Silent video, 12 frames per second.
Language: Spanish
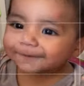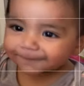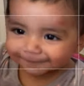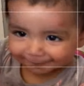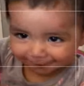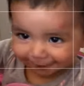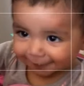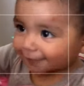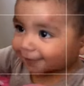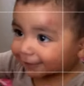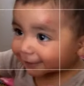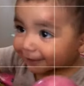Hola,
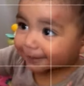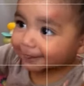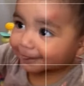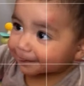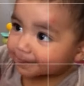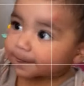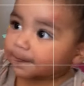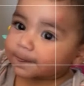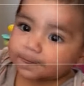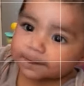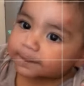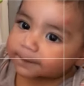Liles.
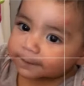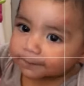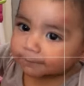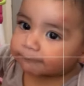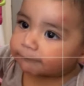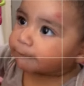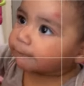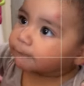Hola, amigas.